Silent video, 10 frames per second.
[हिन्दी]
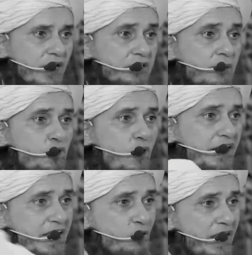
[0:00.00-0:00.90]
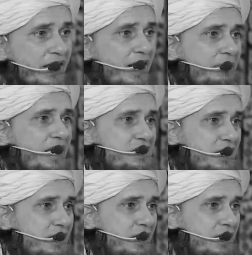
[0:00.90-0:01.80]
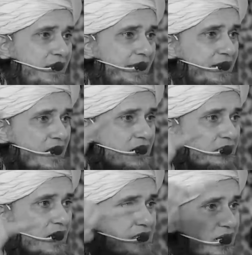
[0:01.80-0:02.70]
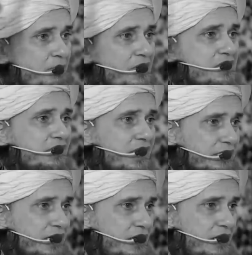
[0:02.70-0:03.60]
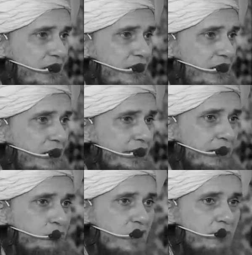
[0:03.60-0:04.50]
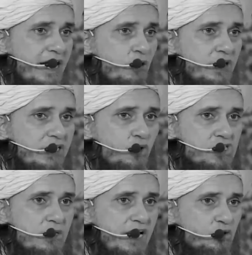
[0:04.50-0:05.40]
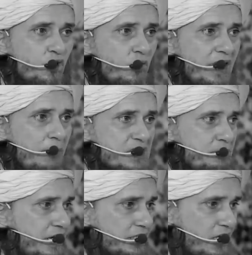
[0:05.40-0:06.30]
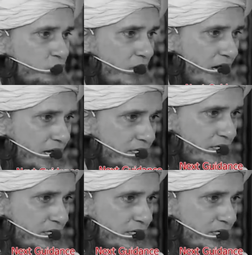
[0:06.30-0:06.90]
ख़त्म हुआ नहीं हुआ एक अलग बहस है लेकिन हज़रत हसन का मकसद क्या था कि मुसलमानों की दो जमातों को मैं आपस में लड़ता हुआ